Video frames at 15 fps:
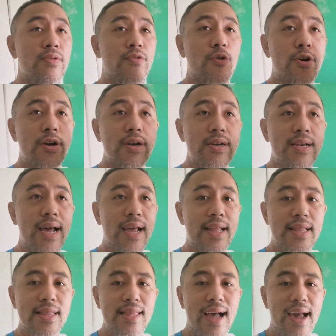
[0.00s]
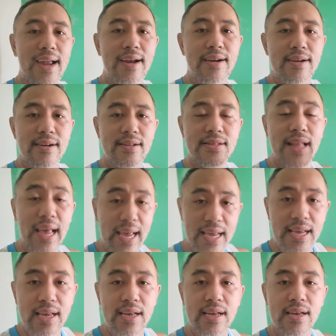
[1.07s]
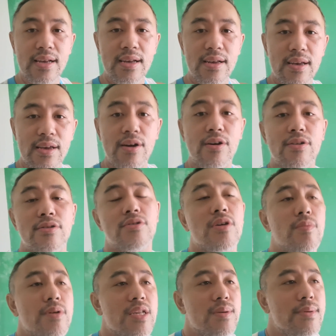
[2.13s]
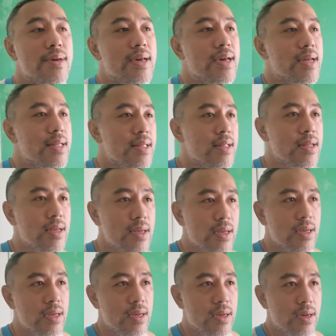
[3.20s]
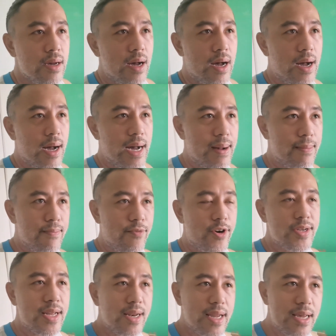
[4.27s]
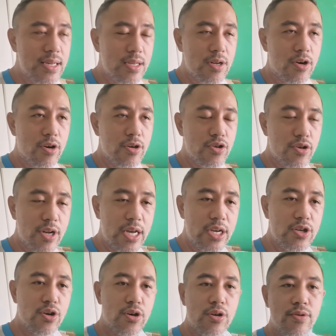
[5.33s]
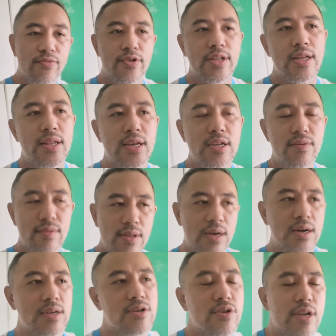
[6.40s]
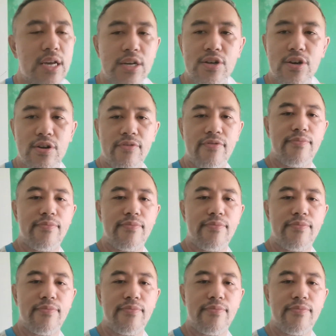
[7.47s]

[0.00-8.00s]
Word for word: for the entire day. Yun. So, ibig sabihin, um, for the rest or duration, for the rest of the duration